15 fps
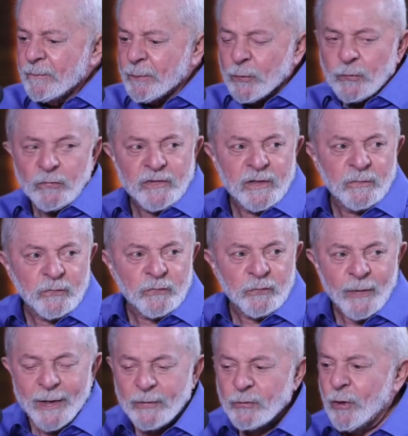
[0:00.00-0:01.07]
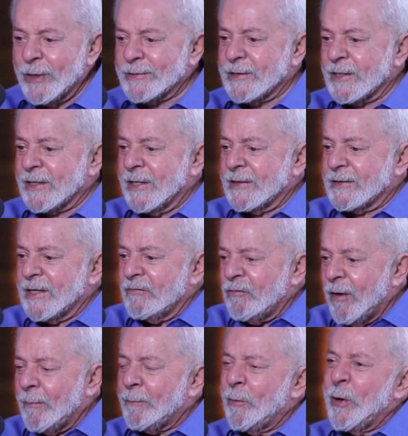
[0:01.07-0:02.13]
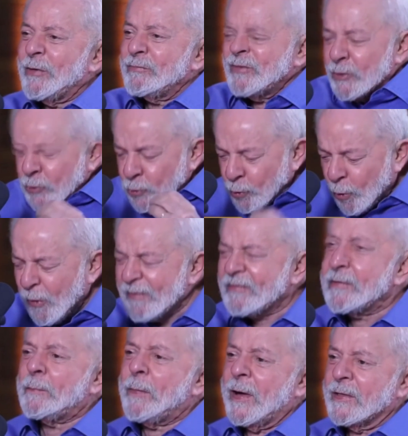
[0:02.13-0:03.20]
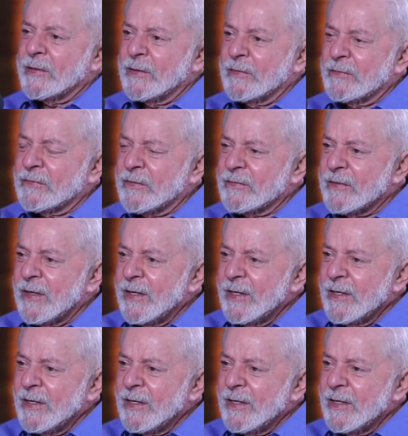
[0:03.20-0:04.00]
Produzimos uma nota que teve o apoio de 12 países,